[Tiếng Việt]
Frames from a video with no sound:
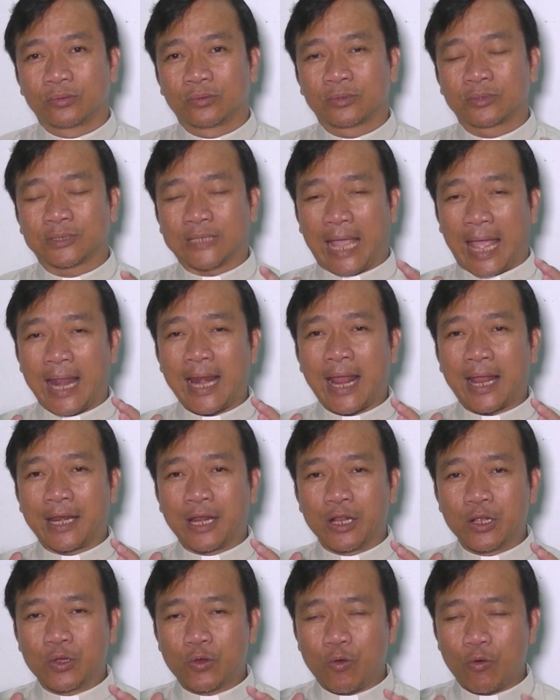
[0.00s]
sẽ là
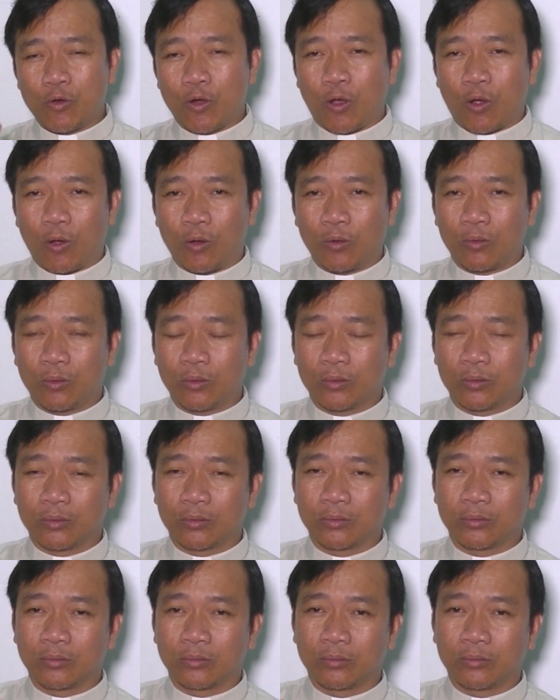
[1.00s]
đứng cứu độ
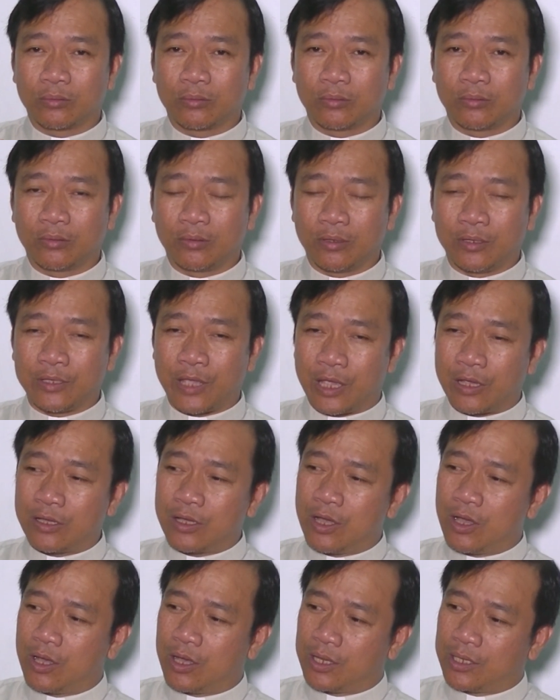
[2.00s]

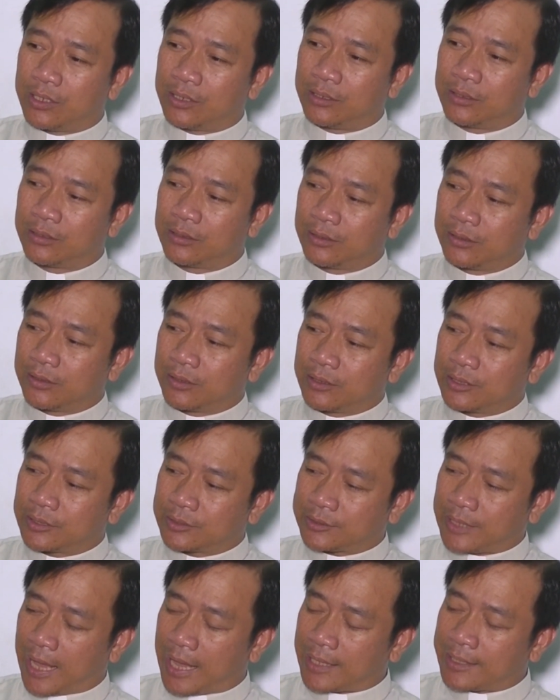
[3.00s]
những người
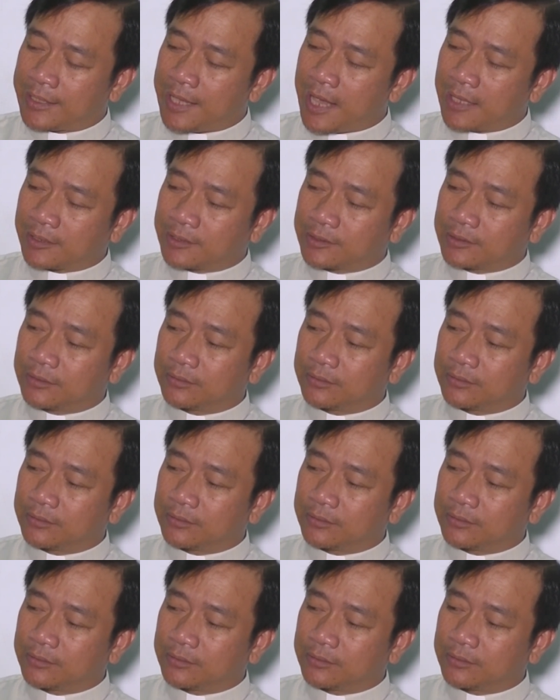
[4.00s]
sẽ chết